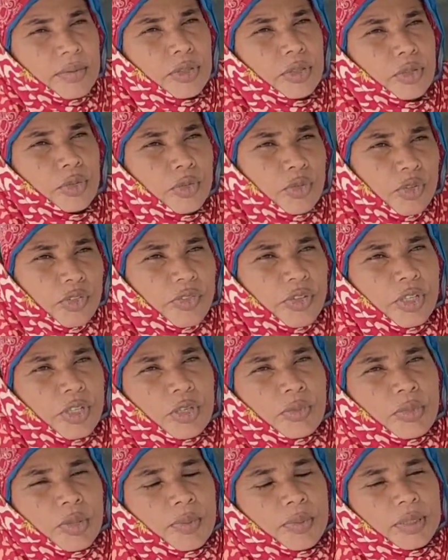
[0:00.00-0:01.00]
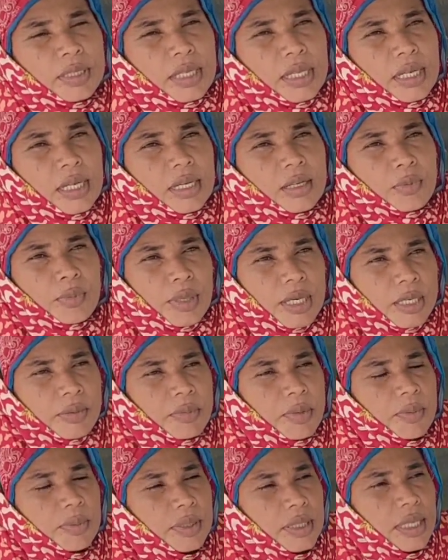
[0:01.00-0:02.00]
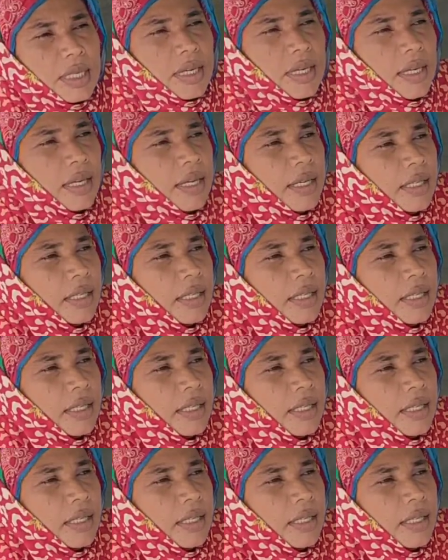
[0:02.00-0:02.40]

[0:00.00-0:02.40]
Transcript: ज़रूर वीडियो में बताना कमेंट में बताना